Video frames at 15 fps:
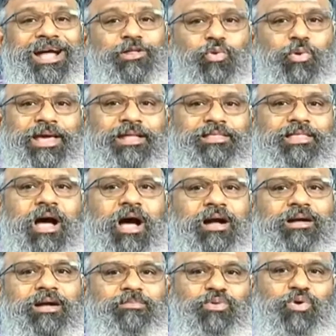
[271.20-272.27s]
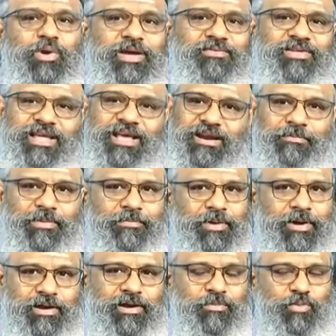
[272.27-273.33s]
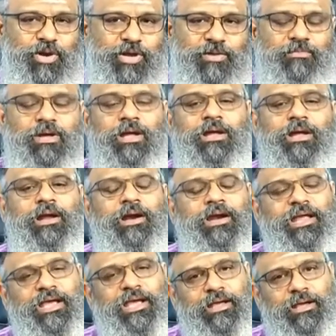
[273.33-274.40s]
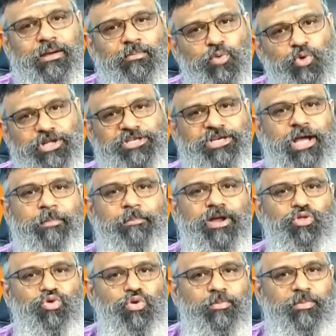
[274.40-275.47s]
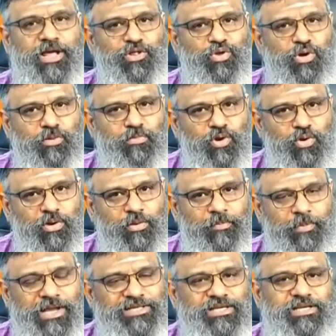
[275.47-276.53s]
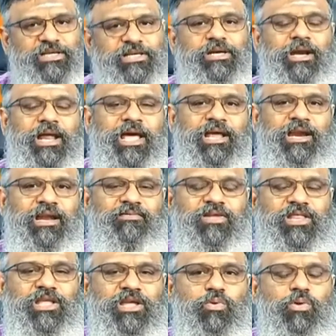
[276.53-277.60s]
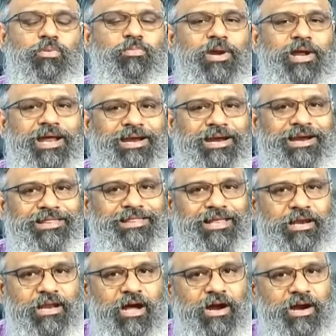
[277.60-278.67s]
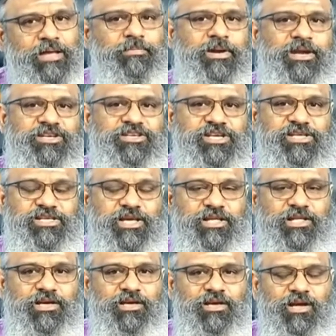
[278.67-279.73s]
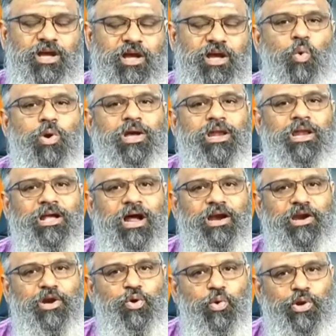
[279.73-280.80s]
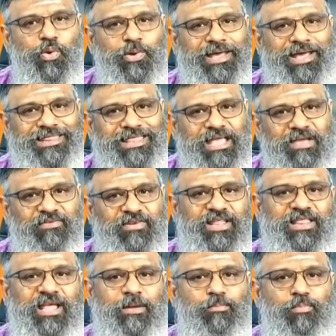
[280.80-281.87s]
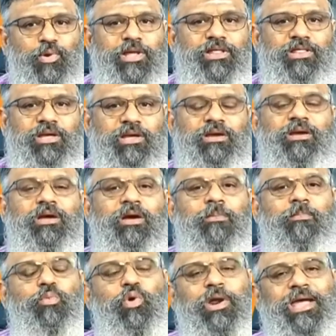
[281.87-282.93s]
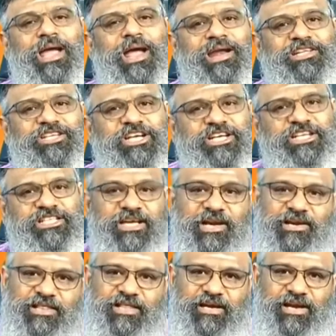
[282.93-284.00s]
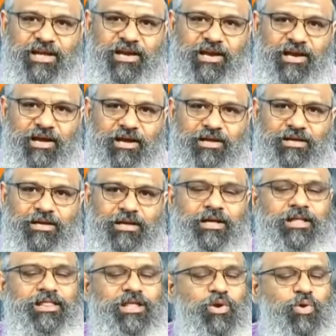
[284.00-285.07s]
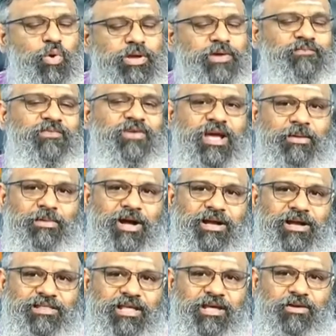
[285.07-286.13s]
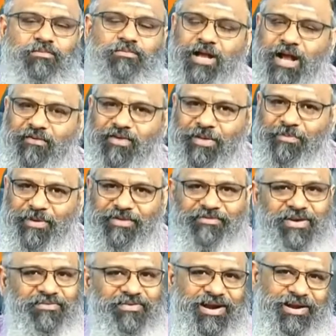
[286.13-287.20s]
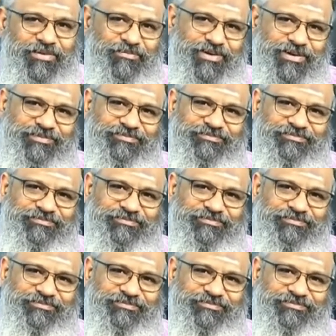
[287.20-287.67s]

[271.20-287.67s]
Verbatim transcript: அதோடைய தாக்கம் குறைவதை நம்ம பார்க்க முடியும் நீங்கள் முடிஞ்சால் மருத்துவமனையை தொடர்பு கொண்டு பேசிட்டு நேரில் வந்து ஒரு முறை என்னிடத்தில் நாடி பரீட்சை செய்து உங்களுக்கான நோயுடைய தீவிரத்தை புரிந்து முறையான சிகிச்சை எடுத்துக்கிட்டிங்கன்னா இந்த நோயும் வேகமாக தீரும் கவலைப்படவே வேண்டாமா